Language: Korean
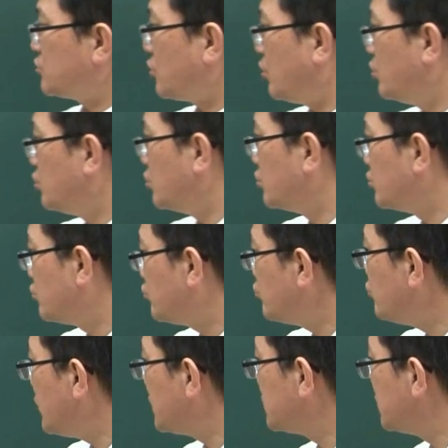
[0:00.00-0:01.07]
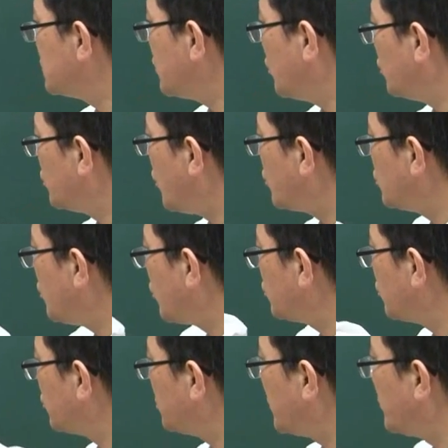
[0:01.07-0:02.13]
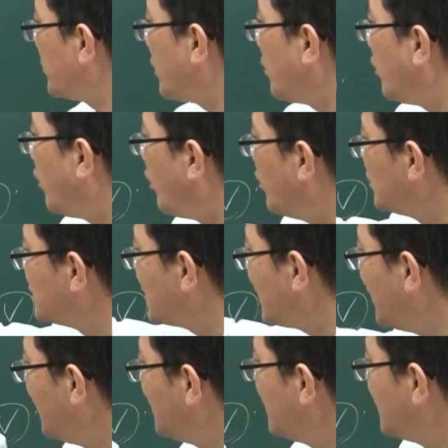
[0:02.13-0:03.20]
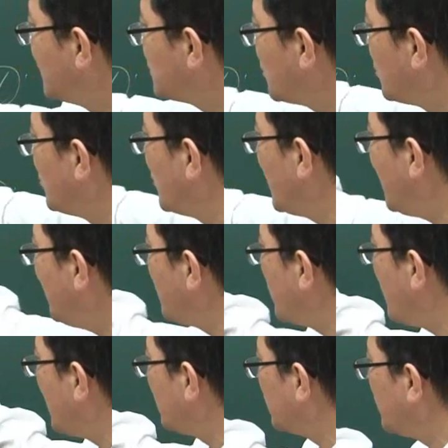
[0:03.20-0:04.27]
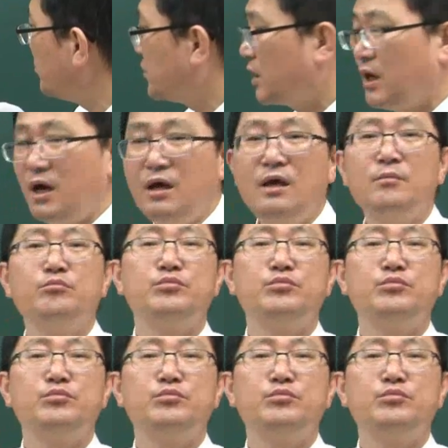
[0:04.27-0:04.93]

그죠? 어우, Q 했을 때, 여기, 여기서도 보면, 어 제가, 그죠? 뭐야? 뭐 하는 겁니까?